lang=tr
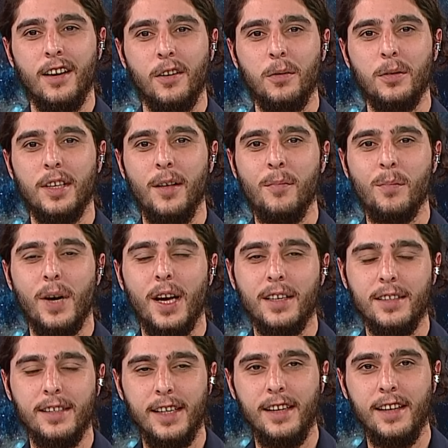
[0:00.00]
O yüzden
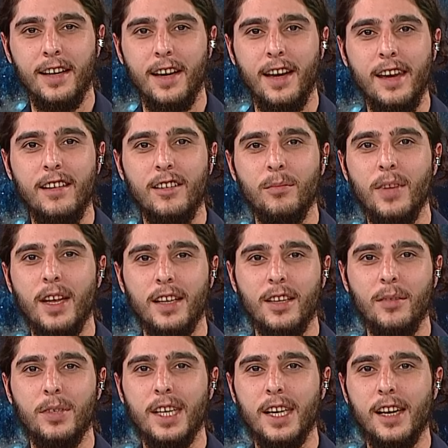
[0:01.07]
bazı şeyler eğitimle ya
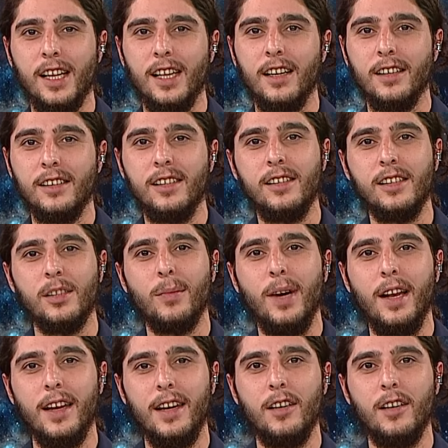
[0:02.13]
da bir şekilde alıştırmayla,